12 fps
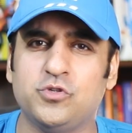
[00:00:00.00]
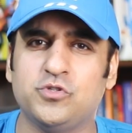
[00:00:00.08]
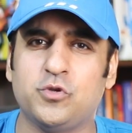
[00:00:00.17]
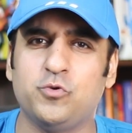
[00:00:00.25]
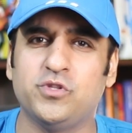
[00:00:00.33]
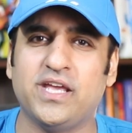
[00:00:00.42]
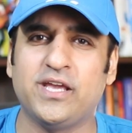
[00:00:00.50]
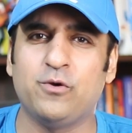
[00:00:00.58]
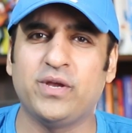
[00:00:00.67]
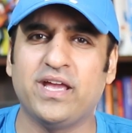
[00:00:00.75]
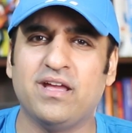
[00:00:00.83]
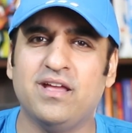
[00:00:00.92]
तो जरूर देखे
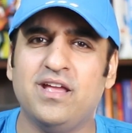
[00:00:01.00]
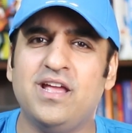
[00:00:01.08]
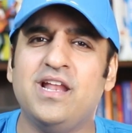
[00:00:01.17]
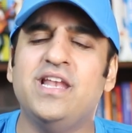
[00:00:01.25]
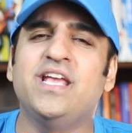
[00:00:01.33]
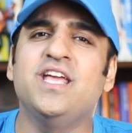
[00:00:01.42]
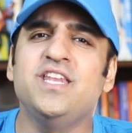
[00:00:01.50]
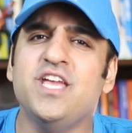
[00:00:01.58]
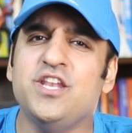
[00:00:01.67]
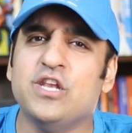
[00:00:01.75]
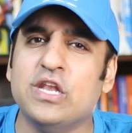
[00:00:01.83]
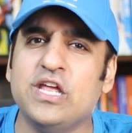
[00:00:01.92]
होंगे लेकिन
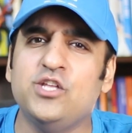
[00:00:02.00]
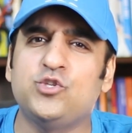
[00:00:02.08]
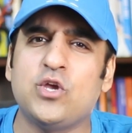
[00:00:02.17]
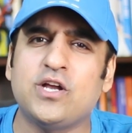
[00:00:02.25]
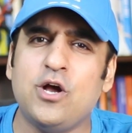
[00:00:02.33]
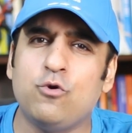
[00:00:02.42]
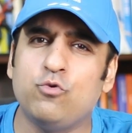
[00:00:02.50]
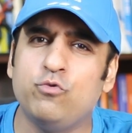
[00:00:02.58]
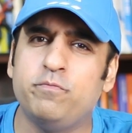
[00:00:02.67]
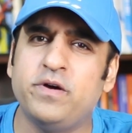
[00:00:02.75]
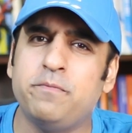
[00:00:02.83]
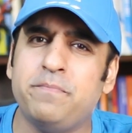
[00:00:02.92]
ये नीचा का
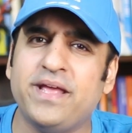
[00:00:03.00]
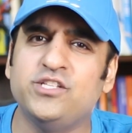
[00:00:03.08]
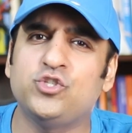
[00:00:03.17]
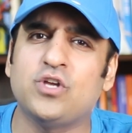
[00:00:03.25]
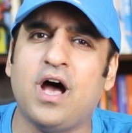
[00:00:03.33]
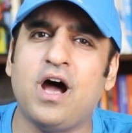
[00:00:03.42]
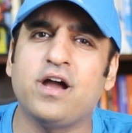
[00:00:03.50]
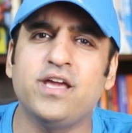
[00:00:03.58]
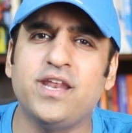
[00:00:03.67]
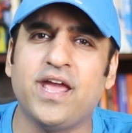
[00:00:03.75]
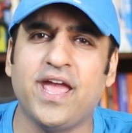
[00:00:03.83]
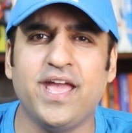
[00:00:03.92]
ऊबर मेंश
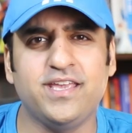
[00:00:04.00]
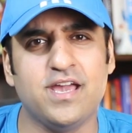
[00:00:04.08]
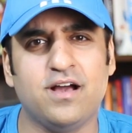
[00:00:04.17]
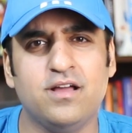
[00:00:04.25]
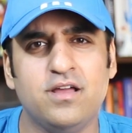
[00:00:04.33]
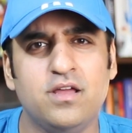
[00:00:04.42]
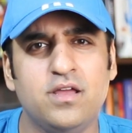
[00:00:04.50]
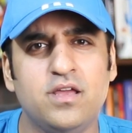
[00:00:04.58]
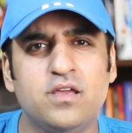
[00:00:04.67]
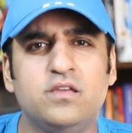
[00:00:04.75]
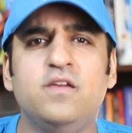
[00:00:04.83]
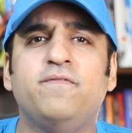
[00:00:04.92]
आखिर है क्या
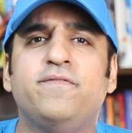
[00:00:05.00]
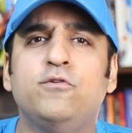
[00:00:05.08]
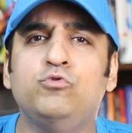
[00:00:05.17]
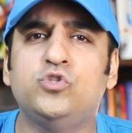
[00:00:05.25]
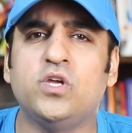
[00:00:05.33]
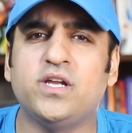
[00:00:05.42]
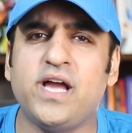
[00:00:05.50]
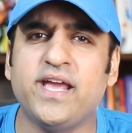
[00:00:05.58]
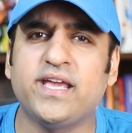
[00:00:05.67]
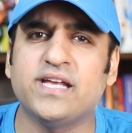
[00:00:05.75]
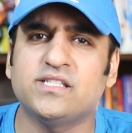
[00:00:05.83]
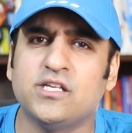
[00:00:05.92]
ये फ्यूचर का
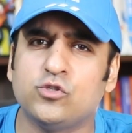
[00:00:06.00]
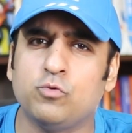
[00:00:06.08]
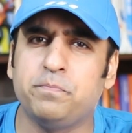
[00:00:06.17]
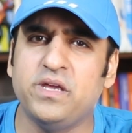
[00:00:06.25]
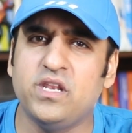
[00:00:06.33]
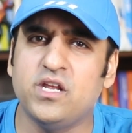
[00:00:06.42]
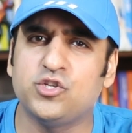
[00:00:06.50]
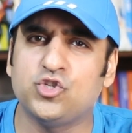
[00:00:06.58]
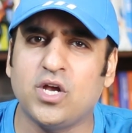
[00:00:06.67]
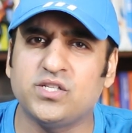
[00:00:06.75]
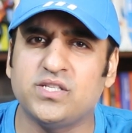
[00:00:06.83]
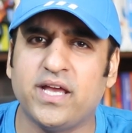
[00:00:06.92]
एक ऐसा सुपीरियर
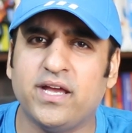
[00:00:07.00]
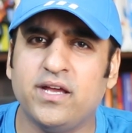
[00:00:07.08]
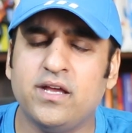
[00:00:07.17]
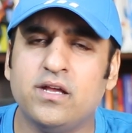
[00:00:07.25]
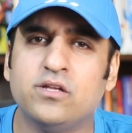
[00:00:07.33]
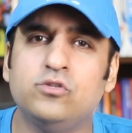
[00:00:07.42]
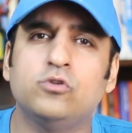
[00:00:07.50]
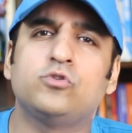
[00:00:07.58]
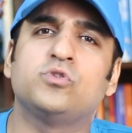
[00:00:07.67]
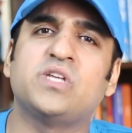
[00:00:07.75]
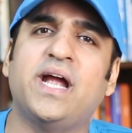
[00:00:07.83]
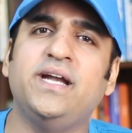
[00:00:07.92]
शख्स है जो
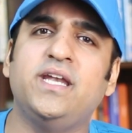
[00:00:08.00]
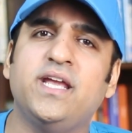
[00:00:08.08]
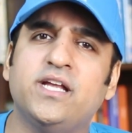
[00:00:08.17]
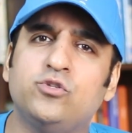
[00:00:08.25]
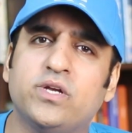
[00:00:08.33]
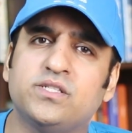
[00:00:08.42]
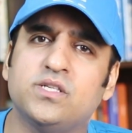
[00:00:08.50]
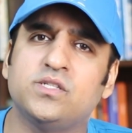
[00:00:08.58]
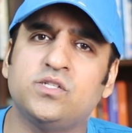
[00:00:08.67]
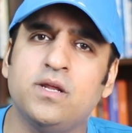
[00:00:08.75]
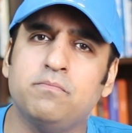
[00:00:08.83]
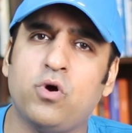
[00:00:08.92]
सोसाइटी के जो
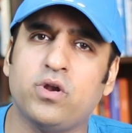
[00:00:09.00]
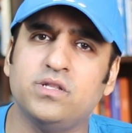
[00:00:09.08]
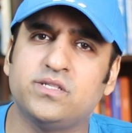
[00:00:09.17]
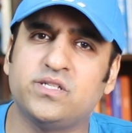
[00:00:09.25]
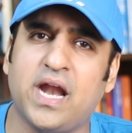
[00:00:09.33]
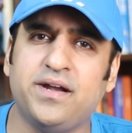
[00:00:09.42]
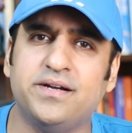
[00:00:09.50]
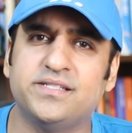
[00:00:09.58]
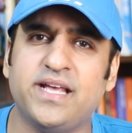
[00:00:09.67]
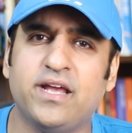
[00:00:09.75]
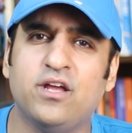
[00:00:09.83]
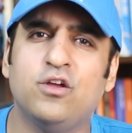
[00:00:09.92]
एक्सिस्टिंग मॉरल
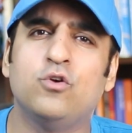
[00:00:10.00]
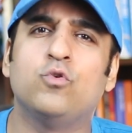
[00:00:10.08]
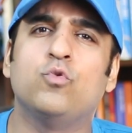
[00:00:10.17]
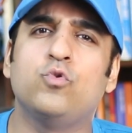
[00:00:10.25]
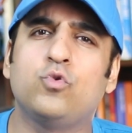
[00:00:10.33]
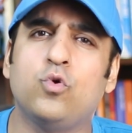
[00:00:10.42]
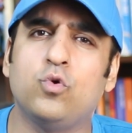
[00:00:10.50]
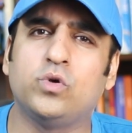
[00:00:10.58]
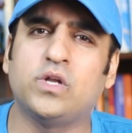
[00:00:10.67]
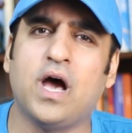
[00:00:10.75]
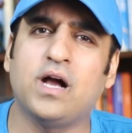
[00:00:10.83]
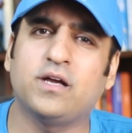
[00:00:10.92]
स्टैंडर्ड्स हैं उनको
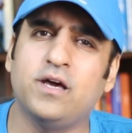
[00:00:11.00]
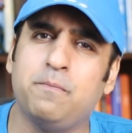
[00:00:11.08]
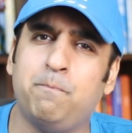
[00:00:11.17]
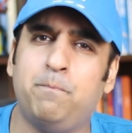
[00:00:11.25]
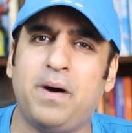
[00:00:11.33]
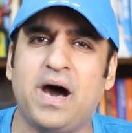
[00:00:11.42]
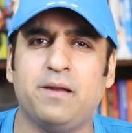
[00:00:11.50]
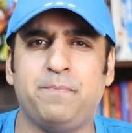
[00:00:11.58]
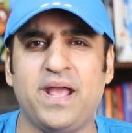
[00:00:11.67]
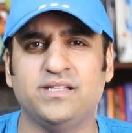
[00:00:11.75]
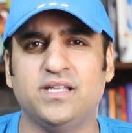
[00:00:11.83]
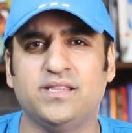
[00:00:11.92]
उठाकर बाहर
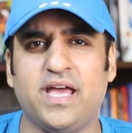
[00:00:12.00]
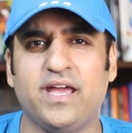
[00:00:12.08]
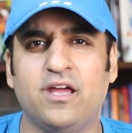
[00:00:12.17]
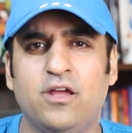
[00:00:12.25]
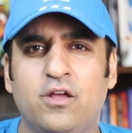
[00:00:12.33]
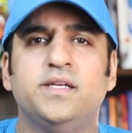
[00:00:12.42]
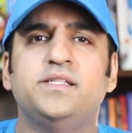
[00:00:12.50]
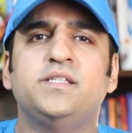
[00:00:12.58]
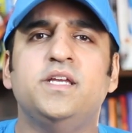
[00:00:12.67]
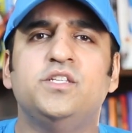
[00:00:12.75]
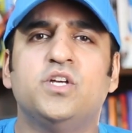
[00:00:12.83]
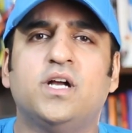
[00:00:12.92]
फेंक देता है
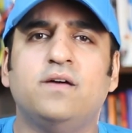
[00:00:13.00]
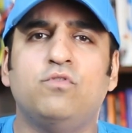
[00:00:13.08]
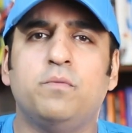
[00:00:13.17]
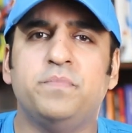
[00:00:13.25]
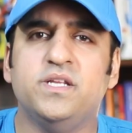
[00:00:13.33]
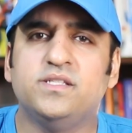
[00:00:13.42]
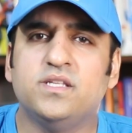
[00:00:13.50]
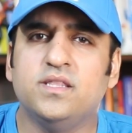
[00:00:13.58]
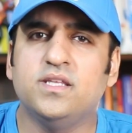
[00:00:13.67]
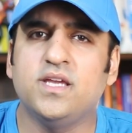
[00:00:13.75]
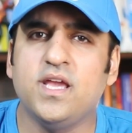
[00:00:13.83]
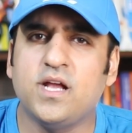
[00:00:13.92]
इसकी जगह वो अपनी
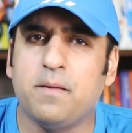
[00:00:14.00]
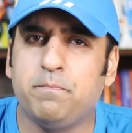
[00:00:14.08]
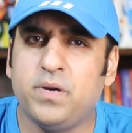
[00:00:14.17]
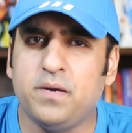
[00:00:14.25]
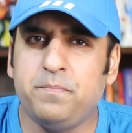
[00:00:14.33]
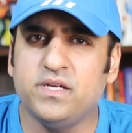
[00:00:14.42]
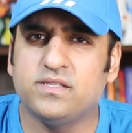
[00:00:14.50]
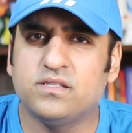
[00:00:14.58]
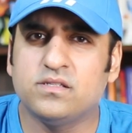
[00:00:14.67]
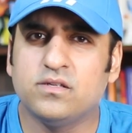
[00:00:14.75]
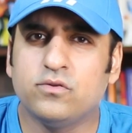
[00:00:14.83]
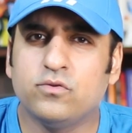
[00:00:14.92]
जिंदगी का पर्पस
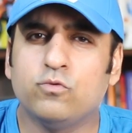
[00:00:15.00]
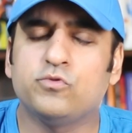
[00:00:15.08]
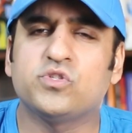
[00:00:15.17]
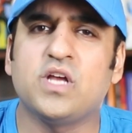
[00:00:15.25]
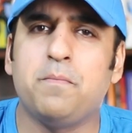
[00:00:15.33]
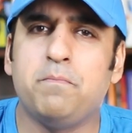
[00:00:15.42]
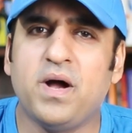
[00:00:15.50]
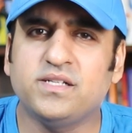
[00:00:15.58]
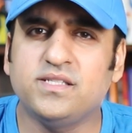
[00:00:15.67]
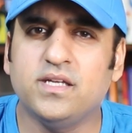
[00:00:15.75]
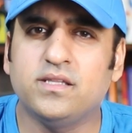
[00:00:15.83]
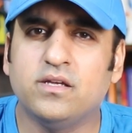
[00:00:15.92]
उसका
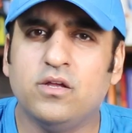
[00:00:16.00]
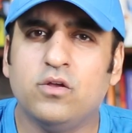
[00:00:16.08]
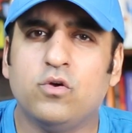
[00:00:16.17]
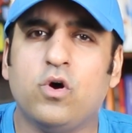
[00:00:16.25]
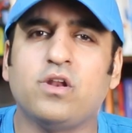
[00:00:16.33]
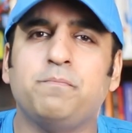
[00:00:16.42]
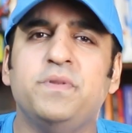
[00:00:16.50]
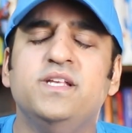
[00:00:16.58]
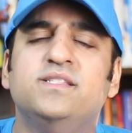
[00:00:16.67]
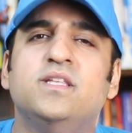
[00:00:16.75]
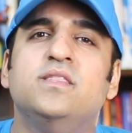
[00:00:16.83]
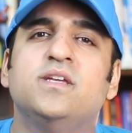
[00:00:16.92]
मकसद और
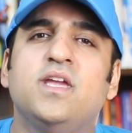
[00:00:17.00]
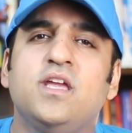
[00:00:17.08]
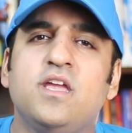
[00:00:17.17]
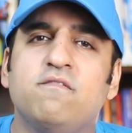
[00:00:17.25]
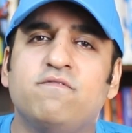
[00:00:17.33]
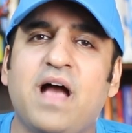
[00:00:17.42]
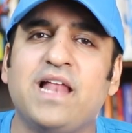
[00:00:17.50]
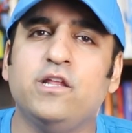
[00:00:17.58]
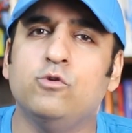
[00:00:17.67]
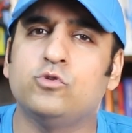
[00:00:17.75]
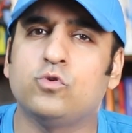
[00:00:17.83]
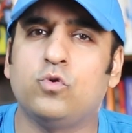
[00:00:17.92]
अपनी जिंदगी की
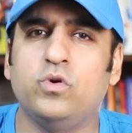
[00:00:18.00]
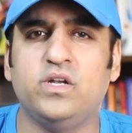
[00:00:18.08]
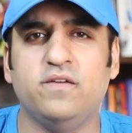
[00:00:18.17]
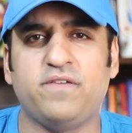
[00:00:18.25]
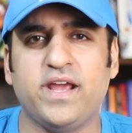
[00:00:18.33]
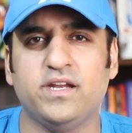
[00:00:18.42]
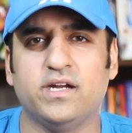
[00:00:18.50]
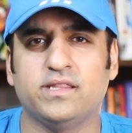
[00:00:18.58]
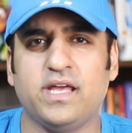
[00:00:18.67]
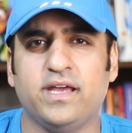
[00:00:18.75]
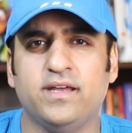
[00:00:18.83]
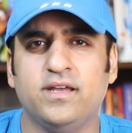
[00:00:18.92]
वैल्यूज खुद डिफाइन
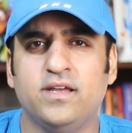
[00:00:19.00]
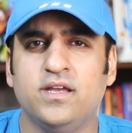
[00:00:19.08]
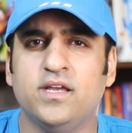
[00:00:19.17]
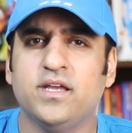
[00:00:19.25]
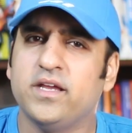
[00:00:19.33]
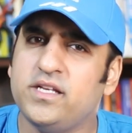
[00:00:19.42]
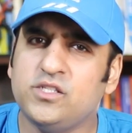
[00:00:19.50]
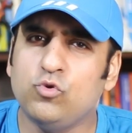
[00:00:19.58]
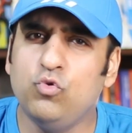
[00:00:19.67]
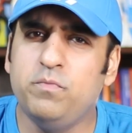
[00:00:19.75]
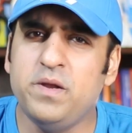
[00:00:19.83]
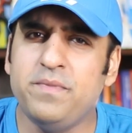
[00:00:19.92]
करता है इस
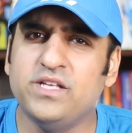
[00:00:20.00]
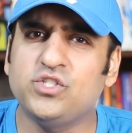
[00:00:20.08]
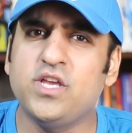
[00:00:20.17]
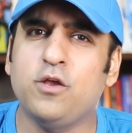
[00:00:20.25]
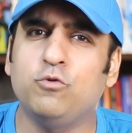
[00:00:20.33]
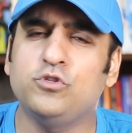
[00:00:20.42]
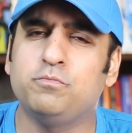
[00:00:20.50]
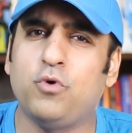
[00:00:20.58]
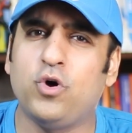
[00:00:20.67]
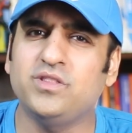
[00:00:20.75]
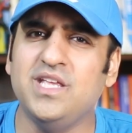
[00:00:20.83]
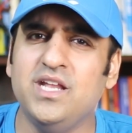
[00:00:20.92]
ऊबर की कुछ
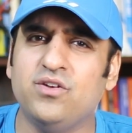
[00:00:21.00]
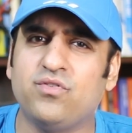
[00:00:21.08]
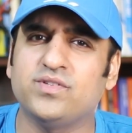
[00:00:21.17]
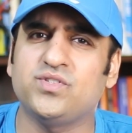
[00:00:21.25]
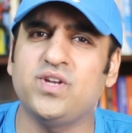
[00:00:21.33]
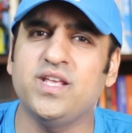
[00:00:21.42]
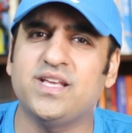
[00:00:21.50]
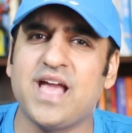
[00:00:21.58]
बहुत ही इंटरेस्टिंग